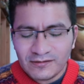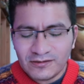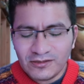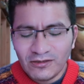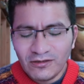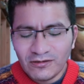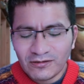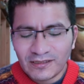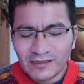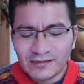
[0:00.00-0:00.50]

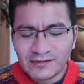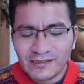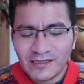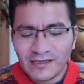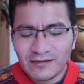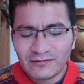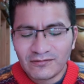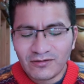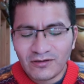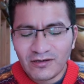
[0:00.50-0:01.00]
Yo lo que
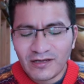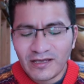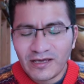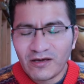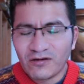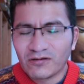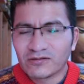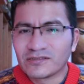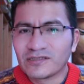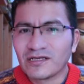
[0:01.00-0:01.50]
siento,
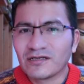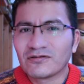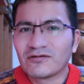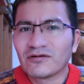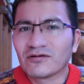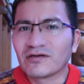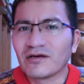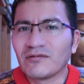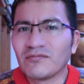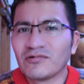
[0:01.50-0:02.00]
Leo,
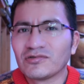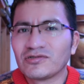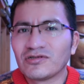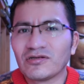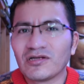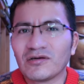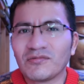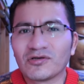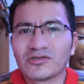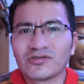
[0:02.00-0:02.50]
siento que
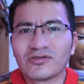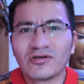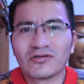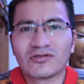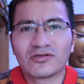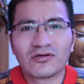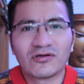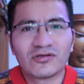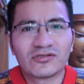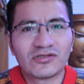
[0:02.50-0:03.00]
muchos de
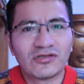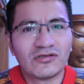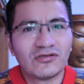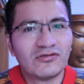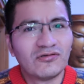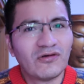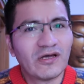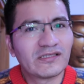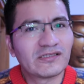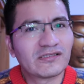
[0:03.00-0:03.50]
vosotros
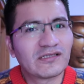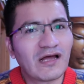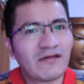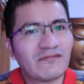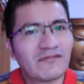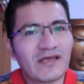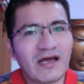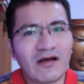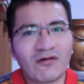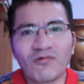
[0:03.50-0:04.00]
no
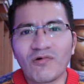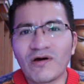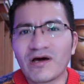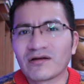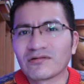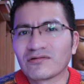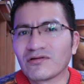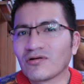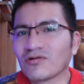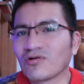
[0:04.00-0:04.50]
están de
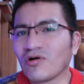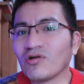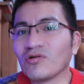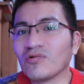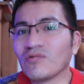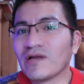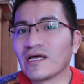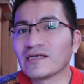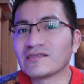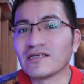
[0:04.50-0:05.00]
acuerdo
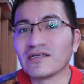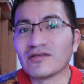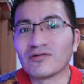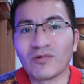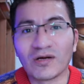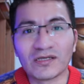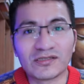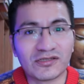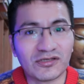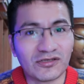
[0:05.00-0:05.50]
con una
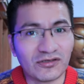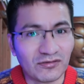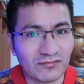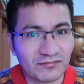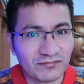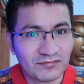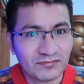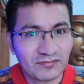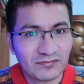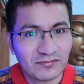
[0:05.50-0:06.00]

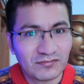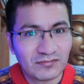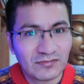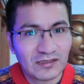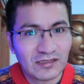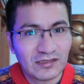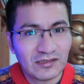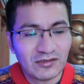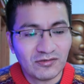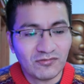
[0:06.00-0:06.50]
situación.
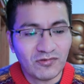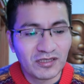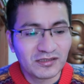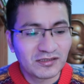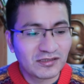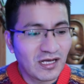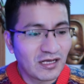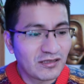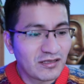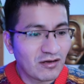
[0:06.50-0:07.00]
No
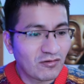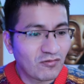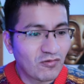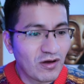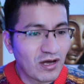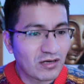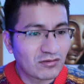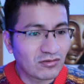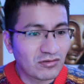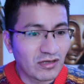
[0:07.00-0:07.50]
estás de
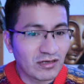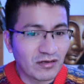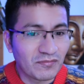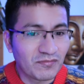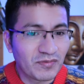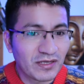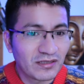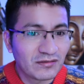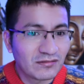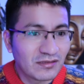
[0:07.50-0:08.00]
acuerdo de
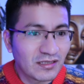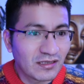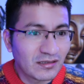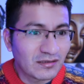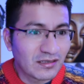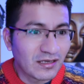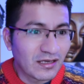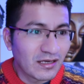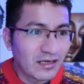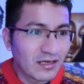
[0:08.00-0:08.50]

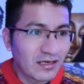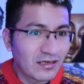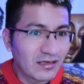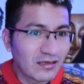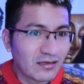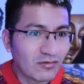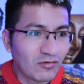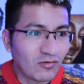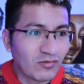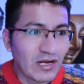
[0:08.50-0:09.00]
repente
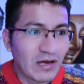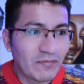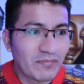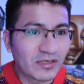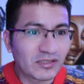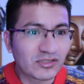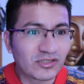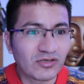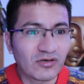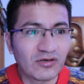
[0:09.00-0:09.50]
que una
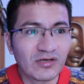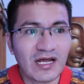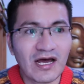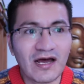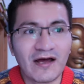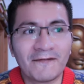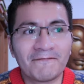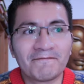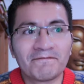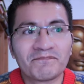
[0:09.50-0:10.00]

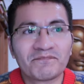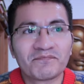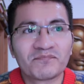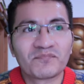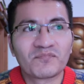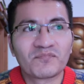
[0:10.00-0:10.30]
persona